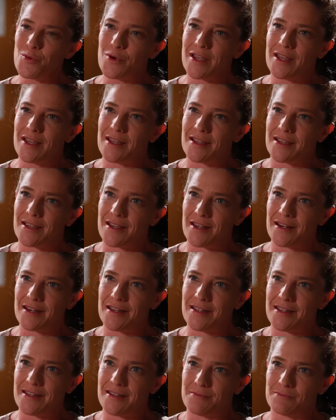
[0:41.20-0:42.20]
es,
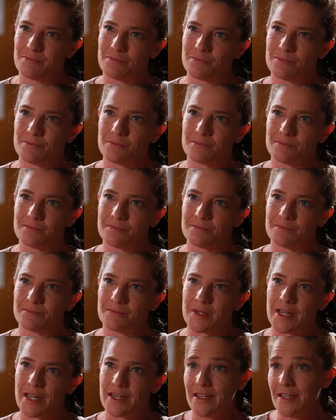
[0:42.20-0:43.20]
Carly, mm,
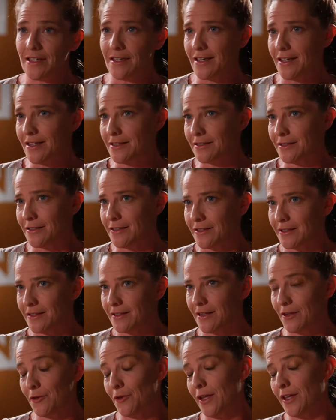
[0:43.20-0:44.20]
la niñez y
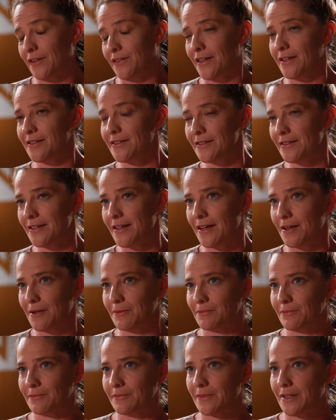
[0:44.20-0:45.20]
la adolescencia
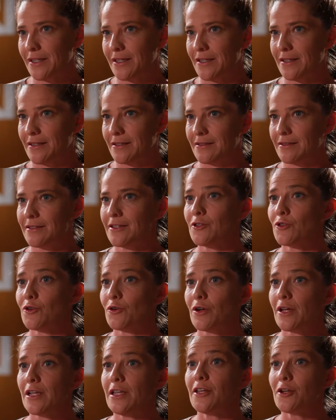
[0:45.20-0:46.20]
eh, siendo
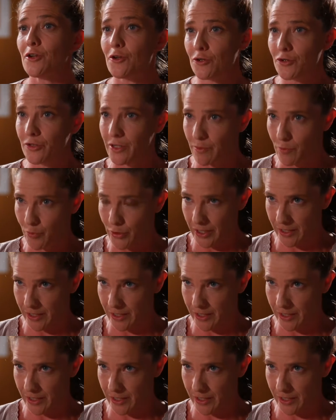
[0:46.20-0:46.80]
el hijo de la Mona